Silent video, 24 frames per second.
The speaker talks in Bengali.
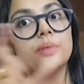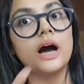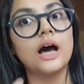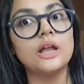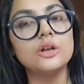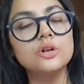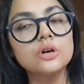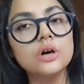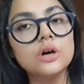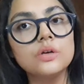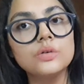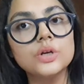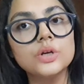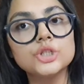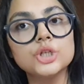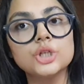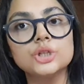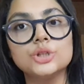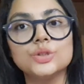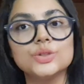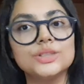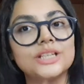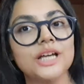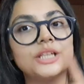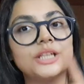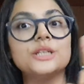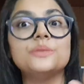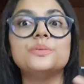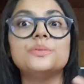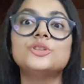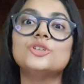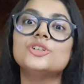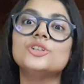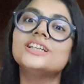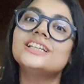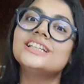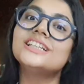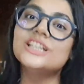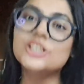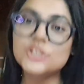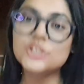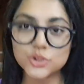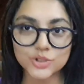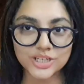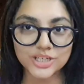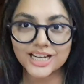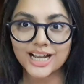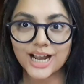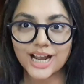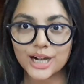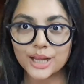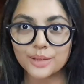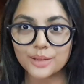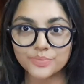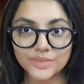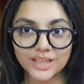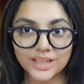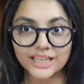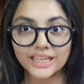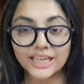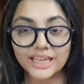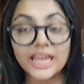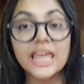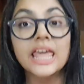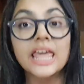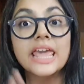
ভালো হওয়া সত্ত্বেও তাদের ভিতরে কিছুটা খারাপ থাকে